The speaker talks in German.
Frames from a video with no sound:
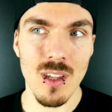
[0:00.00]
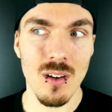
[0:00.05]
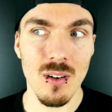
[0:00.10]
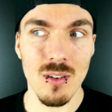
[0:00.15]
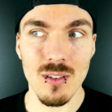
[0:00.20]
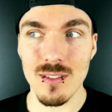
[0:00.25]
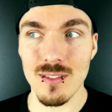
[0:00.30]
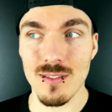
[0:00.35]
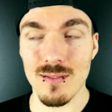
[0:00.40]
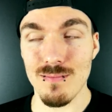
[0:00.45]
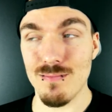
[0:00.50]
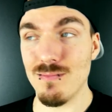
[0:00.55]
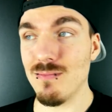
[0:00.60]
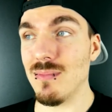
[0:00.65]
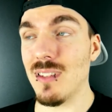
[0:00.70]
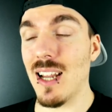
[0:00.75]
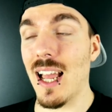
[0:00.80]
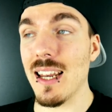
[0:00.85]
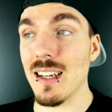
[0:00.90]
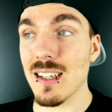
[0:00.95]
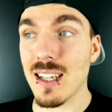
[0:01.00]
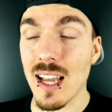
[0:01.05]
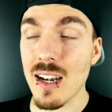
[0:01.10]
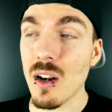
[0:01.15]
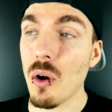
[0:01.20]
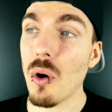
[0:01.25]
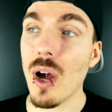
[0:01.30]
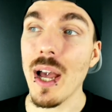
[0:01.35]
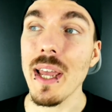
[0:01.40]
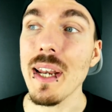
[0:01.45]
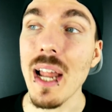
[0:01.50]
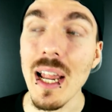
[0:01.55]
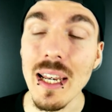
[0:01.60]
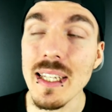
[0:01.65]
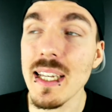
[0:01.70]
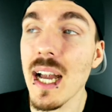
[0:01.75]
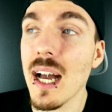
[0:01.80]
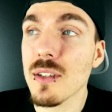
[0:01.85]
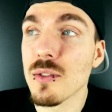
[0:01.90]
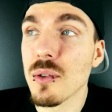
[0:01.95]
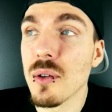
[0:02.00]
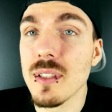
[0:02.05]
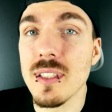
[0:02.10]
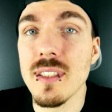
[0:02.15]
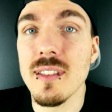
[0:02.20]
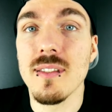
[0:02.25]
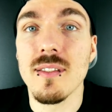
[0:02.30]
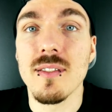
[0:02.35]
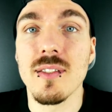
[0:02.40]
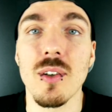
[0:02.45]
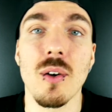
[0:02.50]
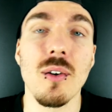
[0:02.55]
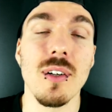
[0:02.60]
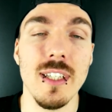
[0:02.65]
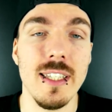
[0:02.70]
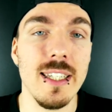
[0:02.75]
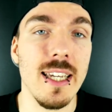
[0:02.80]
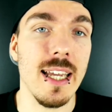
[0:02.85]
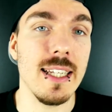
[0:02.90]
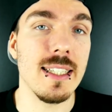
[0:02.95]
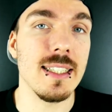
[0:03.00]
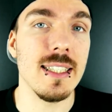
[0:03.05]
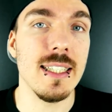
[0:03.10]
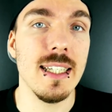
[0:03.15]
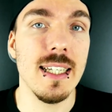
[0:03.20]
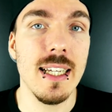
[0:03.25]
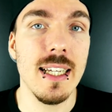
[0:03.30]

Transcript: Und leider kann auch ein Alligator diesen Song nicht retten.